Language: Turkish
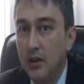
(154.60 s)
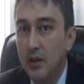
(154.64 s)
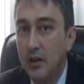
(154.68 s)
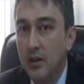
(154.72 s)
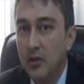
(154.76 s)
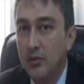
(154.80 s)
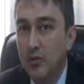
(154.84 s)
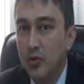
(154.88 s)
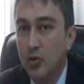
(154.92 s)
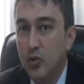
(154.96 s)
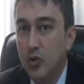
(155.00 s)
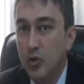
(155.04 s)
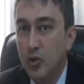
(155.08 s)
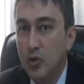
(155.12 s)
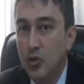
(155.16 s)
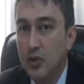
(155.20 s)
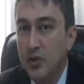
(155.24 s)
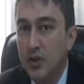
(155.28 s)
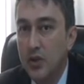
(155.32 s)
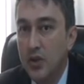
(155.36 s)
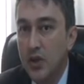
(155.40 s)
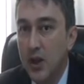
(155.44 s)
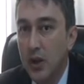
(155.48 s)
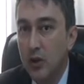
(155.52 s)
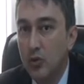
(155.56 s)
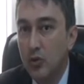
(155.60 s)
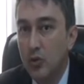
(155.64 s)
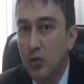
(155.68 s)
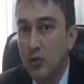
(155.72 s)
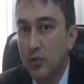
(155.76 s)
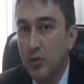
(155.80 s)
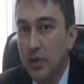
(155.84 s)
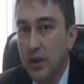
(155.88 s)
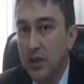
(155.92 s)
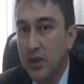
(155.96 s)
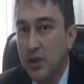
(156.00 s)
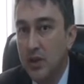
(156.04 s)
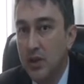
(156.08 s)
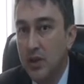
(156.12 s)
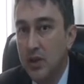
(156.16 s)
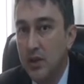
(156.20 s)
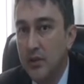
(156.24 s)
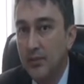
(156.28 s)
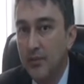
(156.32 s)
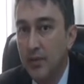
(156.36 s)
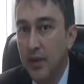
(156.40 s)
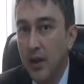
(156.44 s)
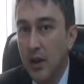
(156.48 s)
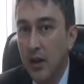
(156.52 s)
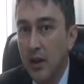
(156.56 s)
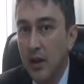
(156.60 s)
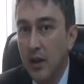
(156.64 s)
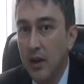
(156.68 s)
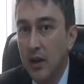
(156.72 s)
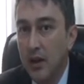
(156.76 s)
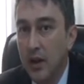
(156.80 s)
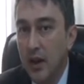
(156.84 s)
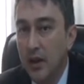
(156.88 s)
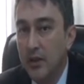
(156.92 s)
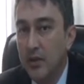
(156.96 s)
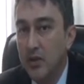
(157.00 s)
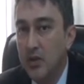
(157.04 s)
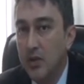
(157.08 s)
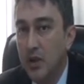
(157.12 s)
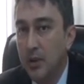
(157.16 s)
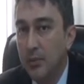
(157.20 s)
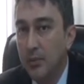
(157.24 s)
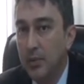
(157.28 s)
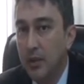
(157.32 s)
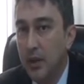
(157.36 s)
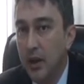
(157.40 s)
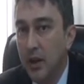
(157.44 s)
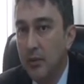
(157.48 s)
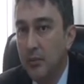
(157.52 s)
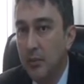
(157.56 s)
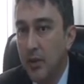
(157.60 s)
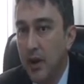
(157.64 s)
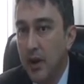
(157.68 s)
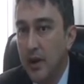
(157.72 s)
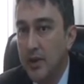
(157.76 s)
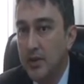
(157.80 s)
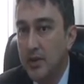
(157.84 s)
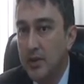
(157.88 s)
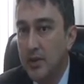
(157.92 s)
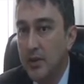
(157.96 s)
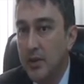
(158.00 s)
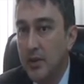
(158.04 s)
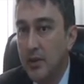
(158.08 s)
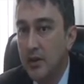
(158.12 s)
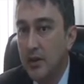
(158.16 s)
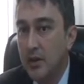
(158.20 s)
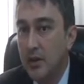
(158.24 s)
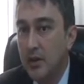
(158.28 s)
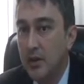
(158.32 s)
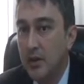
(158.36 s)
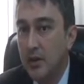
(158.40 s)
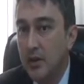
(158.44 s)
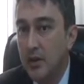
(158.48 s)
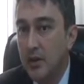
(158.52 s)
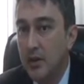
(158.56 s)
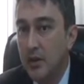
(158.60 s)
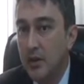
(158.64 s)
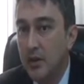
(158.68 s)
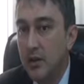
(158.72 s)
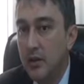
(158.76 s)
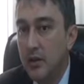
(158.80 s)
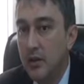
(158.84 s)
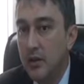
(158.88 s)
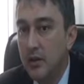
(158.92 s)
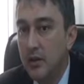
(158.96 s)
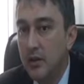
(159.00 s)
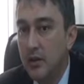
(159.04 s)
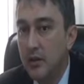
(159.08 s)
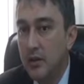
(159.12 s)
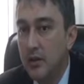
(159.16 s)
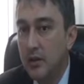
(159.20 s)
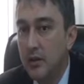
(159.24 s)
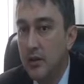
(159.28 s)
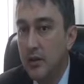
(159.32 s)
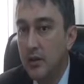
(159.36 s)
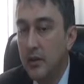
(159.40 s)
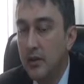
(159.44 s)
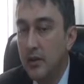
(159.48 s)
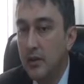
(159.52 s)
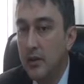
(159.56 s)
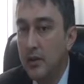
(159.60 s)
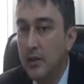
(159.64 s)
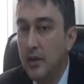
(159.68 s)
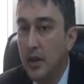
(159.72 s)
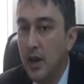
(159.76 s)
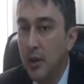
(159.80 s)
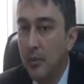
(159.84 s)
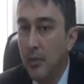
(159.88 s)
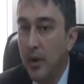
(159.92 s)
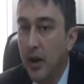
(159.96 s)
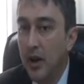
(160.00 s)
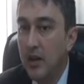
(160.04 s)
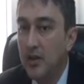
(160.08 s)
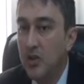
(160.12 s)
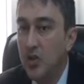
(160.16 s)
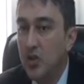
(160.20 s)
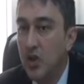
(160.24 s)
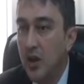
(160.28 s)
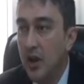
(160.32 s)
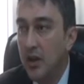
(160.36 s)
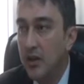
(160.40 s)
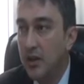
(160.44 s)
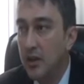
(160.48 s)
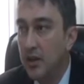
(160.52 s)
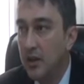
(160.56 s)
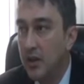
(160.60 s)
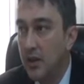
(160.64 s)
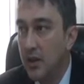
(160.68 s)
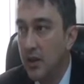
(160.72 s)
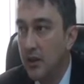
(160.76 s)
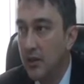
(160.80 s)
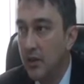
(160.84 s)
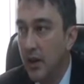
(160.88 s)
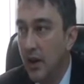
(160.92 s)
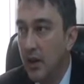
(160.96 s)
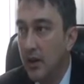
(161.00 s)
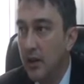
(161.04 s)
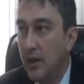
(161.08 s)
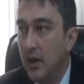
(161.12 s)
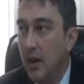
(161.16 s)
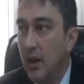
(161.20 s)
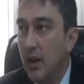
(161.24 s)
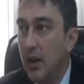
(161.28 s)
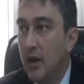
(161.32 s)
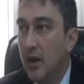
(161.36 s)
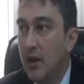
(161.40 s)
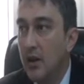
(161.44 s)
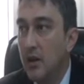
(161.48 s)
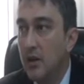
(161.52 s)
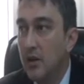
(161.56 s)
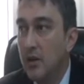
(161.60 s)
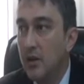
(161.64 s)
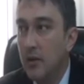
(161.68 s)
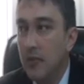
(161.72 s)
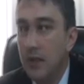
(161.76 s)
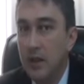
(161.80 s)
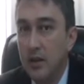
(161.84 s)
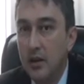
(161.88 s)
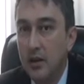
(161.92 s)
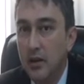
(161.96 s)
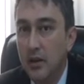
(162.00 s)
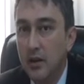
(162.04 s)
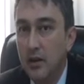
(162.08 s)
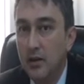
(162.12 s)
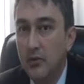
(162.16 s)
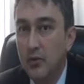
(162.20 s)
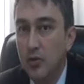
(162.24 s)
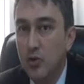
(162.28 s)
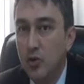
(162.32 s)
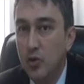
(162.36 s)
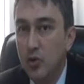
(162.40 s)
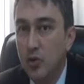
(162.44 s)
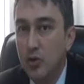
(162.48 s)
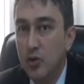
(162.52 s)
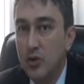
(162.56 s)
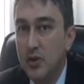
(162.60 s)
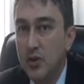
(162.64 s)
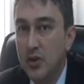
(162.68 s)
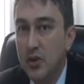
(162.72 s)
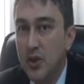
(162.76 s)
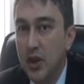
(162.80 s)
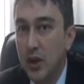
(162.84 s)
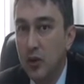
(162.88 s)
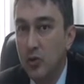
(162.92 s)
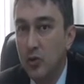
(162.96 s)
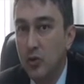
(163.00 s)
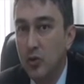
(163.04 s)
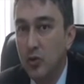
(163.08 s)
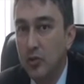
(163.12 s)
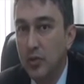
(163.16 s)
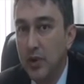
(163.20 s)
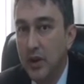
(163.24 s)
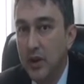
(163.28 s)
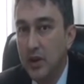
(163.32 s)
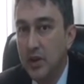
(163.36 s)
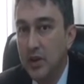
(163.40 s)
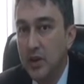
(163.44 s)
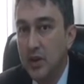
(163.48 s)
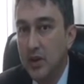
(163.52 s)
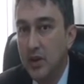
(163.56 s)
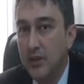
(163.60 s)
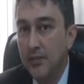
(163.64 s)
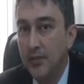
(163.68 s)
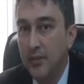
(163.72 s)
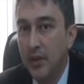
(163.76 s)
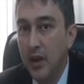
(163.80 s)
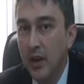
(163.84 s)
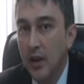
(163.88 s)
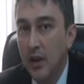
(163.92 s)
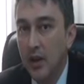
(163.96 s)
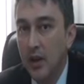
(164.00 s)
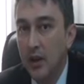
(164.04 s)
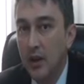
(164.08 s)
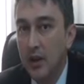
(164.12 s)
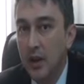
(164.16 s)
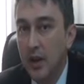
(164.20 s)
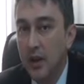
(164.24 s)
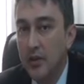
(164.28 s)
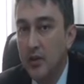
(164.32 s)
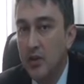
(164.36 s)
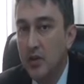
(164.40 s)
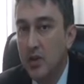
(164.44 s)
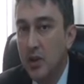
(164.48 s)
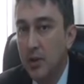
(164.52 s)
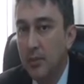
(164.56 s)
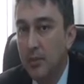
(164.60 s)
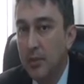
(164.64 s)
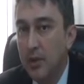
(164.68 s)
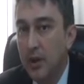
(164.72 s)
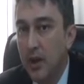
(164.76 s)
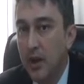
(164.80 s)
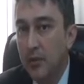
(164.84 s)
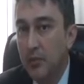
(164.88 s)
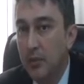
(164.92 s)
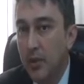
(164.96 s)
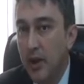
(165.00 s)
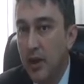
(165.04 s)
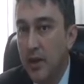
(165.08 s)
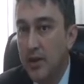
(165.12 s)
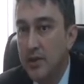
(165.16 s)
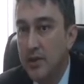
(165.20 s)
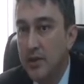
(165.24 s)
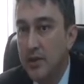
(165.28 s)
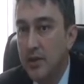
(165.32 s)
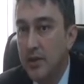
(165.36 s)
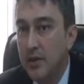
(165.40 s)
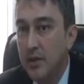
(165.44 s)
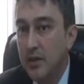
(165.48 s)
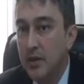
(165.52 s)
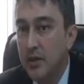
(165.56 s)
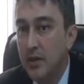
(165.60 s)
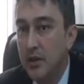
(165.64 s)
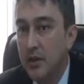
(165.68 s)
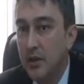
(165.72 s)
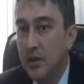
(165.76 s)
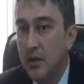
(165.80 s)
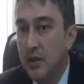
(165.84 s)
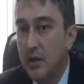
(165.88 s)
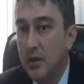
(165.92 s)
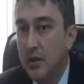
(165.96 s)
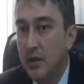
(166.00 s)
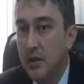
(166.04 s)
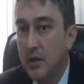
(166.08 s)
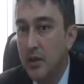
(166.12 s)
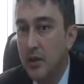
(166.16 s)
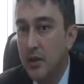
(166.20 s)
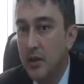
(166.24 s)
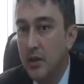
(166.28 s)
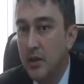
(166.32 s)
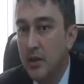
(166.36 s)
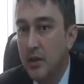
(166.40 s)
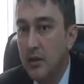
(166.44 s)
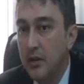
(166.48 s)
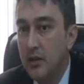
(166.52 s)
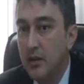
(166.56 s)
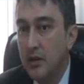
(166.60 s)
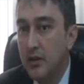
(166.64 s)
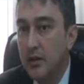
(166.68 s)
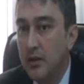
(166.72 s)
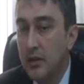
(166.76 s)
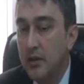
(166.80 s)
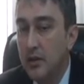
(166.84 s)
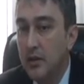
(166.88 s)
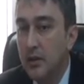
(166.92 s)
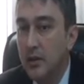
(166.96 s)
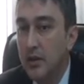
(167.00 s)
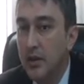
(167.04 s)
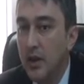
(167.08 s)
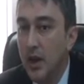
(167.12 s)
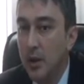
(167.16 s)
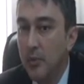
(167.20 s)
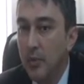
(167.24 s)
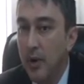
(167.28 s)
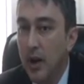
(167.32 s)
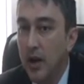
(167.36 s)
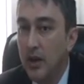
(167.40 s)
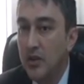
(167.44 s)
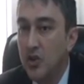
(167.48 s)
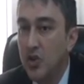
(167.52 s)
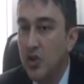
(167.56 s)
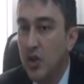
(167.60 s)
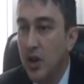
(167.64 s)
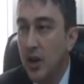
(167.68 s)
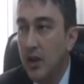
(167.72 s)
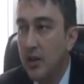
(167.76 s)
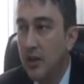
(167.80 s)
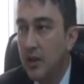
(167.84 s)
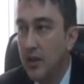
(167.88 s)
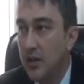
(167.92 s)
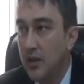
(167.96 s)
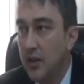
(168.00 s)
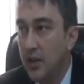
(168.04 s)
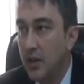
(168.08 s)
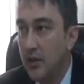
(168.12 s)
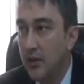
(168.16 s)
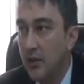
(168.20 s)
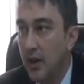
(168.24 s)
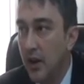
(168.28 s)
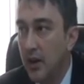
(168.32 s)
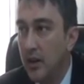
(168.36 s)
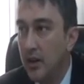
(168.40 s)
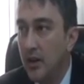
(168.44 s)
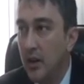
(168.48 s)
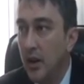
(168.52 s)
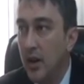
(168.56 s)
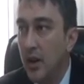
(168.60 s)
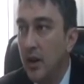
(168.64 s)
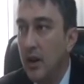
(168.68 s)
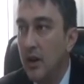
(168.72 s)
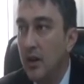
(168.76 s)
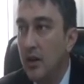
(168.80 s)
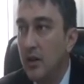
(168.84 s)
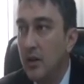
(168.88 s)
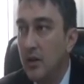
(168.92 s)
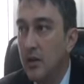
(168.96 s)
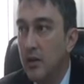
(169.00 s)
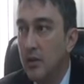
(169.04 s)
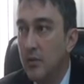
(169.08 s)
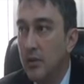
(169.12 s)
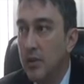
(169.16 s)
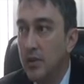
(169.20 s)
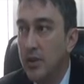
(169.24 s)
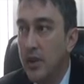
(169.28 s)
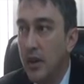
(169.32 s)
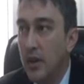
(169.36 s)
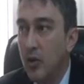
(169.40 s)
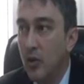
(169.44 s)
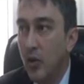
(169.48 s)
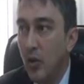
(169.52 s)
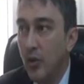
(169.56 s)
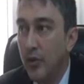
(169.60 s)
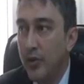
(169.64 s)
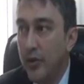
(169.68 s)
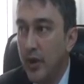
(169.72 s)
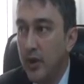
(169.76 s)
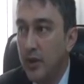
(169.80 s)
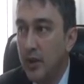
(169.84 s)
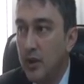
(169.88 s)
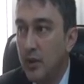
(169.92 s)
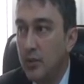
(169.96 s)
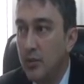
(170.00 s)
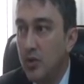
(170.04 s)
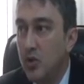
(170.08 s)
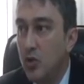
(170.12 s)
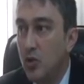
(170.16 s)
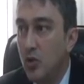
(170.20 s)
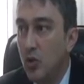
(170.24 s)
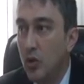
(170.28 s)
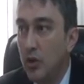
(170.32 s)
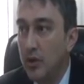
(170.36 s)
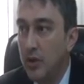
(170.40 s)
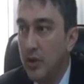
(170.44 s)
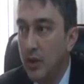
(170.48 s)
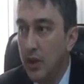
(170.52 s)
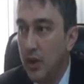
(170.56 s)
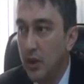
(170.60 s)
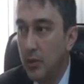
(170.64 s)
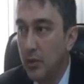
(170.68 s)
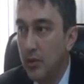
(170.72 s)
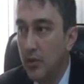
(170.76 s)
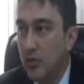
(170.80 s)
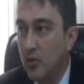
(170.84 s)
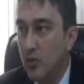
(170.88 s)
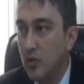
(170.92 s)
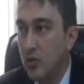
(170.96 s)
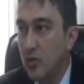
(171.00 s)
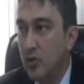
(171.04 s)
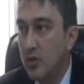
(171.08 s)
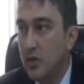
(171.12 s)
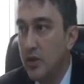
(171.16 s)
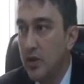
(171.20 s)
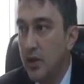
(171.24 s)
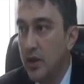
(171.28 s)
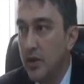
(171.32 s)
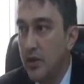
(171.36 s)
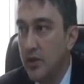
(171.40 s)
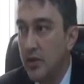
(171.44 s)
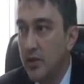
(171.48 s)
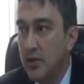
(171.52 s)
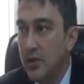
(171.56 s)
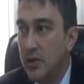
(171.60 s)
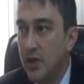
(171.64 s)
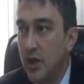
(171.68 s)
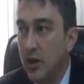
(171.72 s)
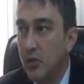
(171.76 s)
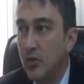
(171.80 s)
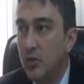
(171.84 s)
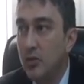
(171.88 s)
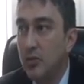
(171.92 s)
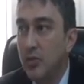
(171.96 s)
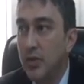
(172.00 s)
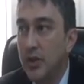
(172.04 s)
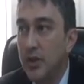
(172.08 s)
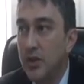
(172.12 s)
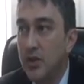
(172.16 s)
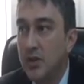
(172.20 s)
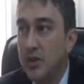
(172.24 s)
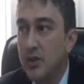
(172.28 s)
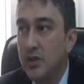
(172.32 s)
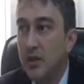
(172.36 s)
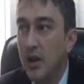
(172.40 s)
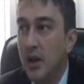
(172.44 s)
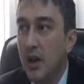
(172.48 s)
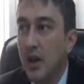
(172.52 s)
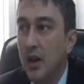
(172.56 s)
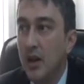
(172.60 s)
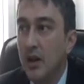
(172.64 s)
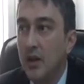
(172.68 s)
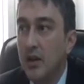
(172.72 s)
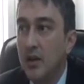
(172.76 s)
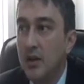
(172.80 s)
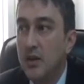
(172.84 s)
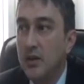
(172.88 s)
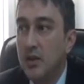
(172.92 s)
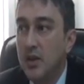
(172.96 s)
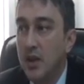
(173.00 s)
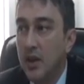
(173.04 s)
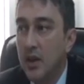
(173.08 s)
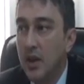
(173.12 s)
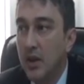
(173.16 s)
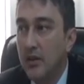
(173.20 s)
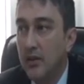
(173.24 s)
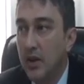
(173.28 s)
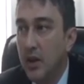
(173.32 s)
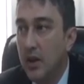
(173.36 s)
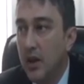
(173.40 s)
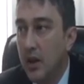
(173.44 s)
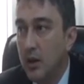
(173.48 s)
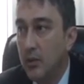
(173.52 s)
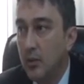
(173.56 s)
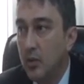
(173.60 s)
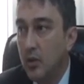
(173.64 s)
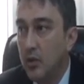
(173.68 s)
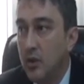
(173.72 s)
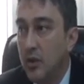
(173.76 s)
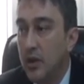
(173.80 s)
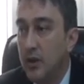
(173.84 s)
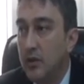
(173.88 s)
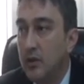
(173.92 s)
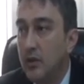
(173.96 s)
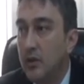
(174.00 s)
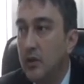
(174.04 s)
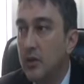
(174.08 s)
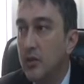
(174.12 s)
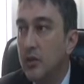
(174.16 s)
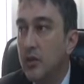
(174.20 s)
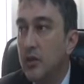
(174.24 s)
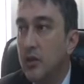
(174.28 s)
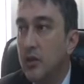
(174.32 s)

Vücudu sıcak tutmak için yanlış yapılan yeme alışkanlıklarının olduğunu ifade eden Engin Yurt, temizlik ve hijyene de dikkat edilmesi uyarısında bulundu. E, vücudu sıcak tutmak için yanlış yapılan bazı e, yeme alışkanlıkları var. Ee, mesela gofret gibi, çikolata gibi vücudu sıcak tutmak için e, şeker ve karbonhidrat e,